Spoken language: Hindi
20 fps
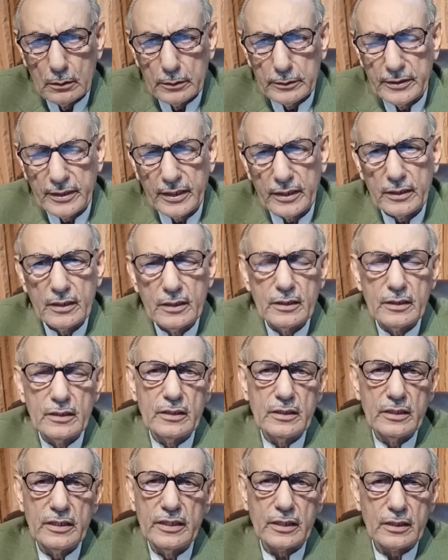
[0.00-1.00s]
ये
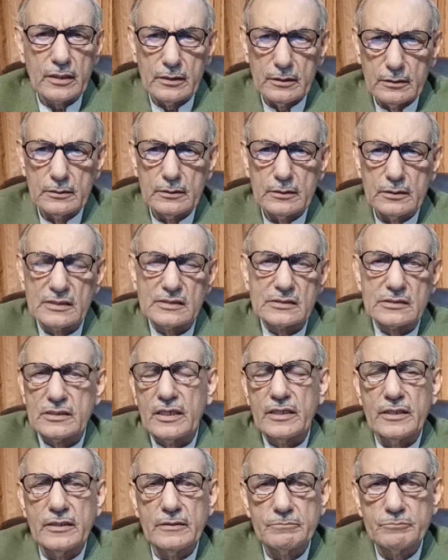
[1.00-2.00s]
एक किस्सा
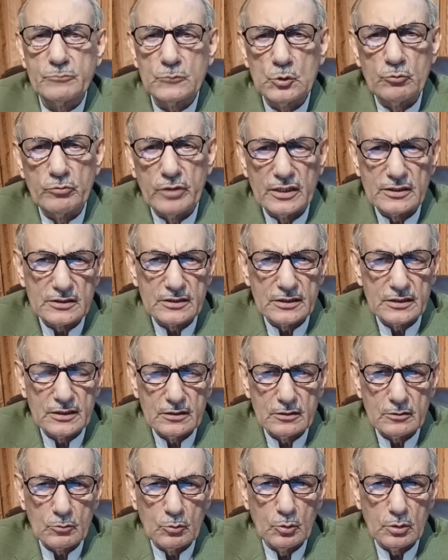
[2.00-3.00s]
है जो वहाँ से
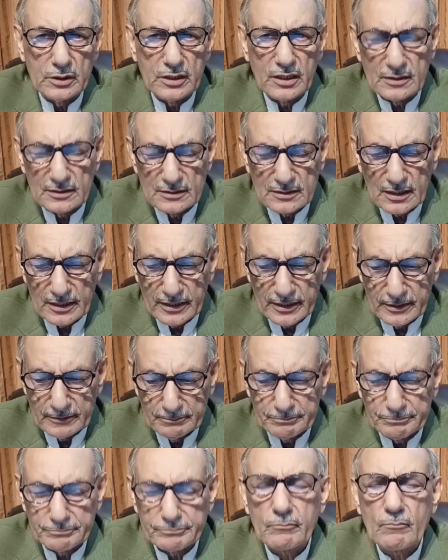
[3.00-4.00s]
खुलता नज़र आया
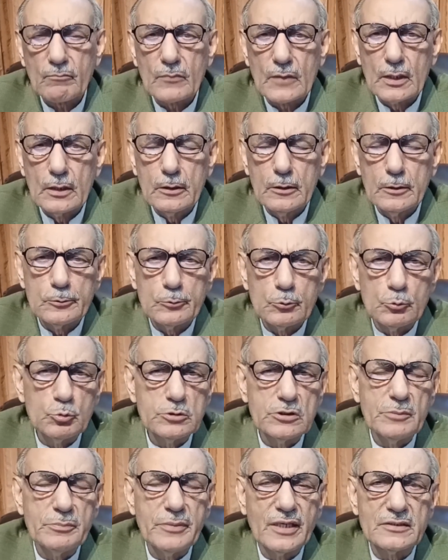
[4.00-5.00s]

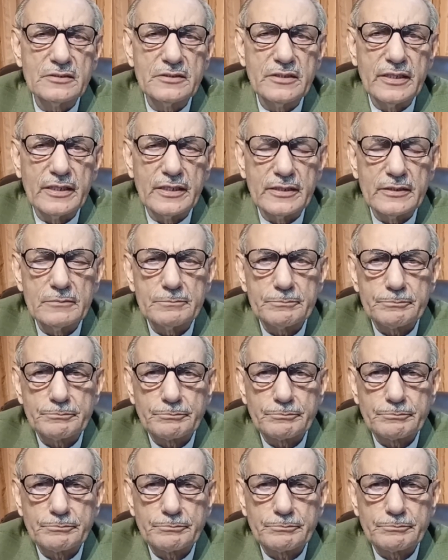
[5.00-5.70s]
दूसरी बात यह है